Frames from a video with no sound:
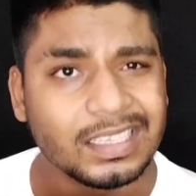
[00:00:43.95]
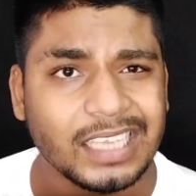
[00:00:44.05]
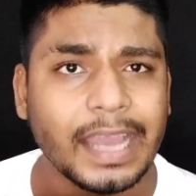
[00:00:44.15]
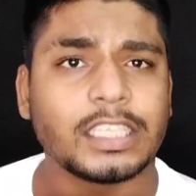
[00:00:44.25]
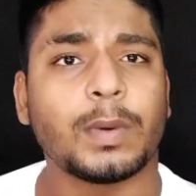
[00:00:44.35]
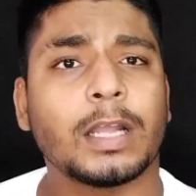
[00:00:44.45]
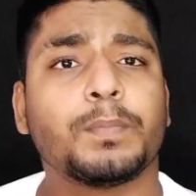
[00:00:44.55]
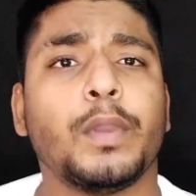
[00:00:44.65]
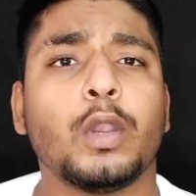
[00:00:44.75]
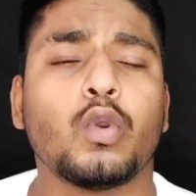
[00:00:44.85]
जाहिर सी
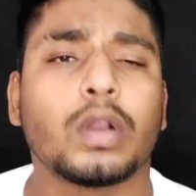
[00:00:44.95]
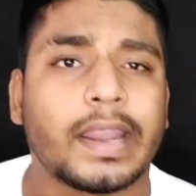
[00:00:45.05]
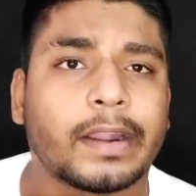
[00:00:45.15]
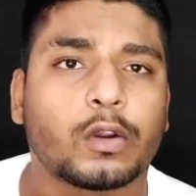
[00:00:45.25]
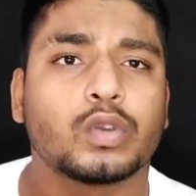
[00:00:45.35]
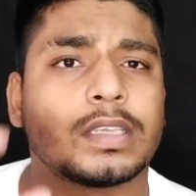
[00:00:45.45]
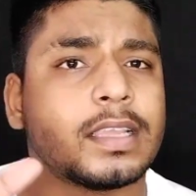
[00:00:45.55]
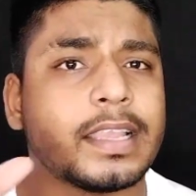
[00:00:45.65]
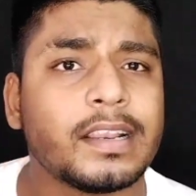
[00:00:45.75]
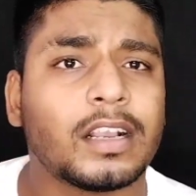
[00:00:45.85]
बात बिल्कुल करेक्ट क्वेश्चन
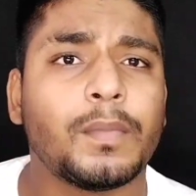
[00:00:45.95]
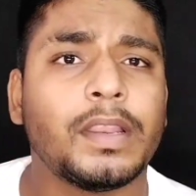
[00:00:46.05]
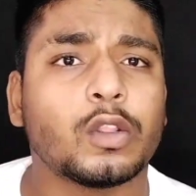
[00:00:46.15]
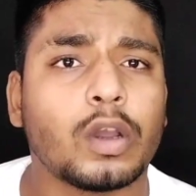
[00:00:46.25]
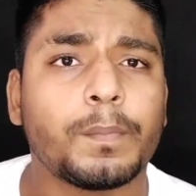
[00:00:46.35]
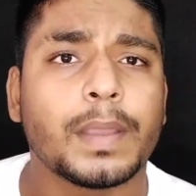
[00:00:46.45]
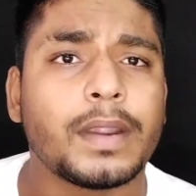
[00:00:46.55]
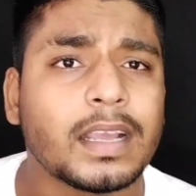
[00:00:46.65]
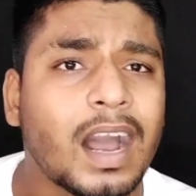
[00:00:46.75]
की इनकम नहीं है तो हम पेमेंट